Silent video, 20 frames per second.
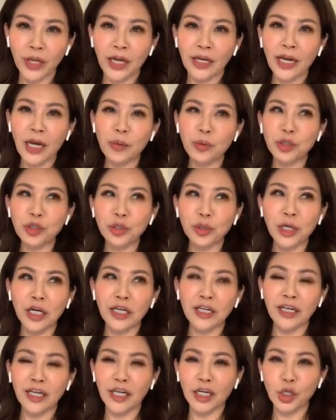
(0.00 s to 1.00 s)
那我就
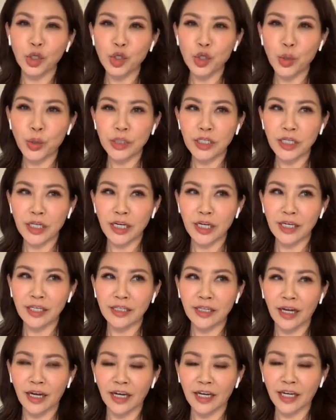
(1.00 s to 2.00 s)
跟那个中介
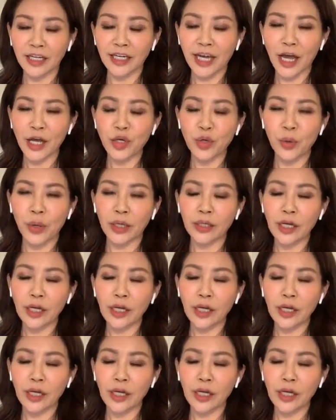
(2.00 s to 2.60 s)
呃跟他约，